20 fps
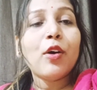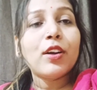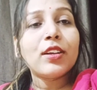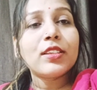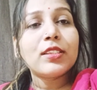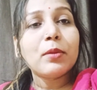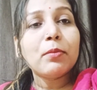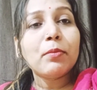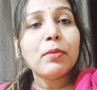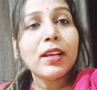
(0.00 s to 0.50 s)

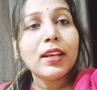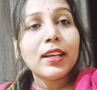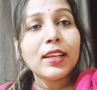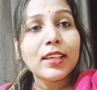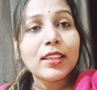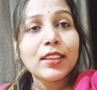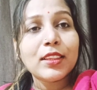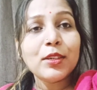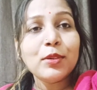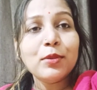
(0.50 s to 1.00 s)
और जब मैं
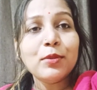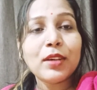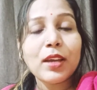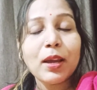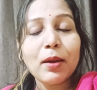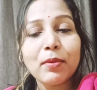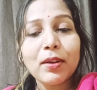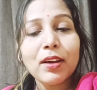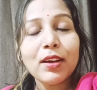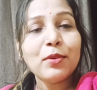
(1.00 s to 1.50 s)
लेती हूँ
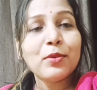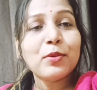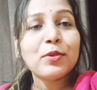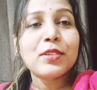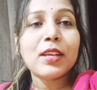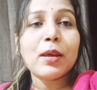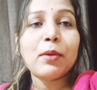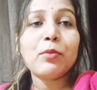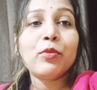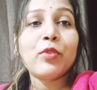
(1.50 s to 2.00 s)
कैमरा
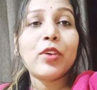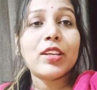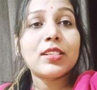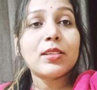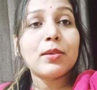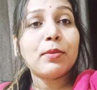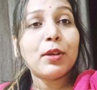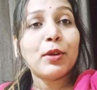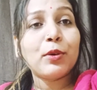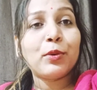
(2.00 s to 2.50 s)
उस टाइम
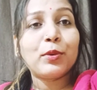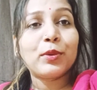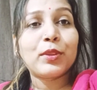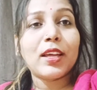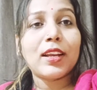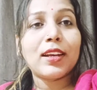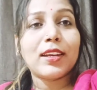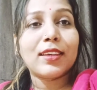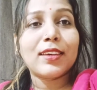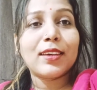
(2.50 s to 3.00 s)
वैसा वाला
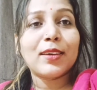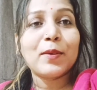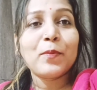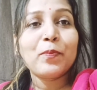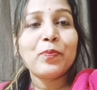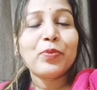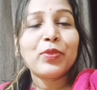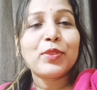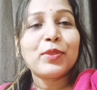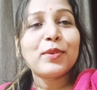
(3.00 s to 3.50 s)
होता नहीं
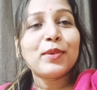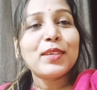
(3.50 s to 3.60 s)
है